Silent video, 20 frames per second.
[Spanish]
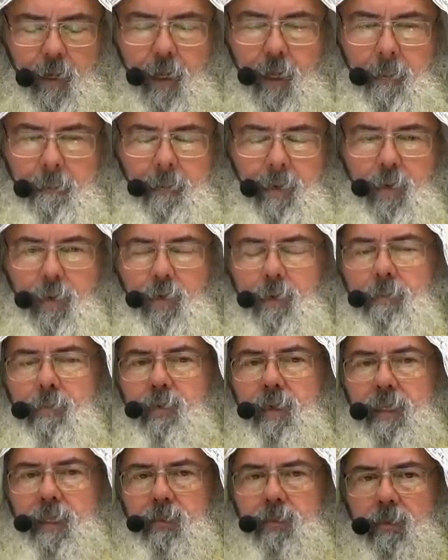pero no
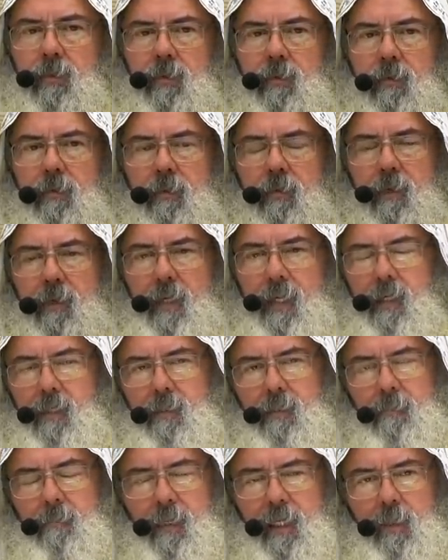por eso
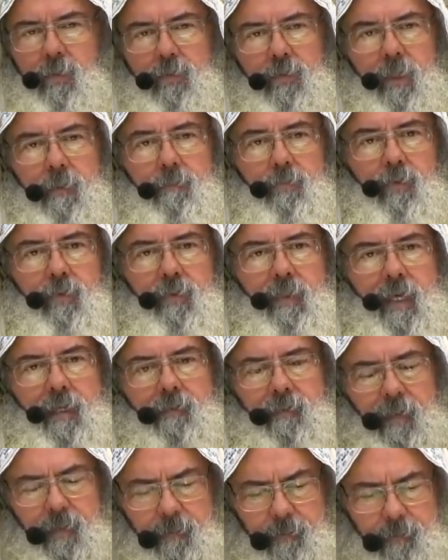es menos importante.